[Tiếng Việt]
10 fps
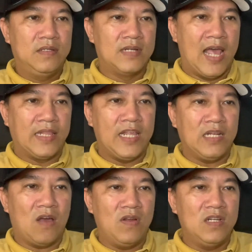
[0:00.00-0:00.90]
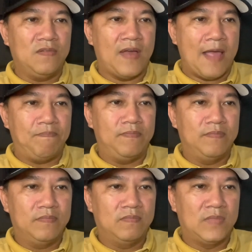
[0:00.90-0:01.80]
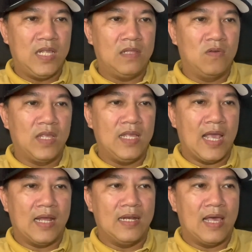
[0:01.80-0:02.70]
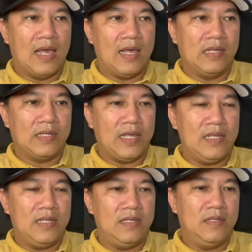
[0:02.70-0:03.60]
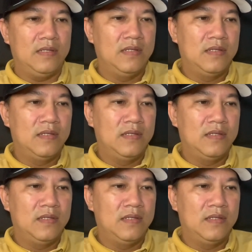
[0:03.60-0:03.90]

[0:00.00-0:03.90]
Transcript: đài tiếng nói nước pháp thì tôi nghĩ rằng đó là cái